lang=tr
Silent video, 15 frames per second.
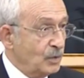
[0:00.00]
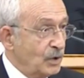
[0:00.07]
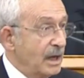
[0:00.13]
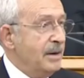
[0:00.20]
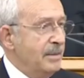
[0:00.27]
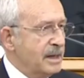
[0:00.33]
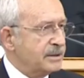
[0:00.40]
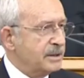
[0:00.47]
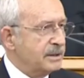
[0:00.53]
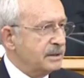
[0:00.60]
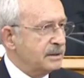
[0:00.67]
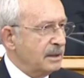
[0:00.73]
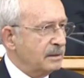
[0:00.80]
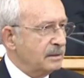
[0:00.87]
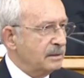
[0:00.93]
Diyemezsin
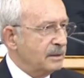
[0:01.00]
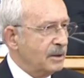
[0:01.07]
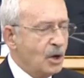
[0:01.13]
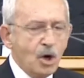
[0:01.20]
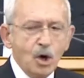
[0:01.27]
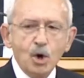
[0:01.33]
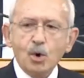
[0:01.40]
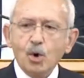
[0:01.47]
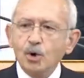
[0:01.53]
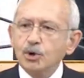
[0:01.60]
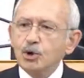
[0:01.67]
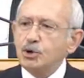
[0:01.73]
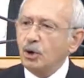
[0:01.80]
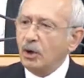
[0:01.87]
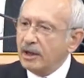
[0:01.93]
sen.
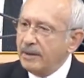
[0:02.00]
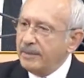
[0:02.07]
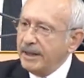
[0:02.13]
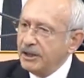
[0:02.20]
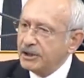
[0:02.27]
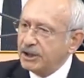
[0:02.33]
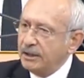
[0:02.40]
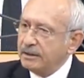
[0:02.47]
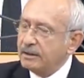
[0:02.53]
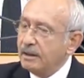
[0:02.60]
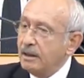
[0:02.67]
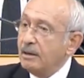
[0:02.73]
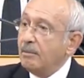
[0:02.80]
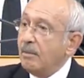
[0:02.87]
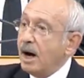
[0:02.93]
Onu söylemen için
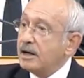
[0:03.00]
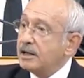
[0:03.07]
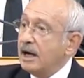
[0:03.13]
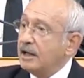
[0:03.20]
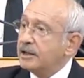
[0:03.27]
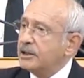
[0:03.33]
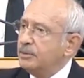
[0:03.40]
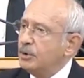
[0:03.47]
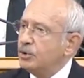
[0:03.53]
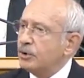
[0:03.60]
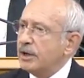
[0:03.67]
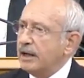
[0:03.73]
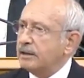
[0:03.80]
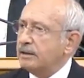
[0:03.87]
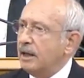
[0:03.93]
mangal gibi
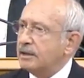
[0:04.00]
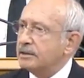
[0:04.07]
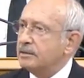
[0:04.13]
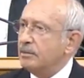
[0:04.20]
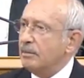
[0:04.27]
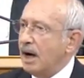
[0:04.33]
yürek lazım.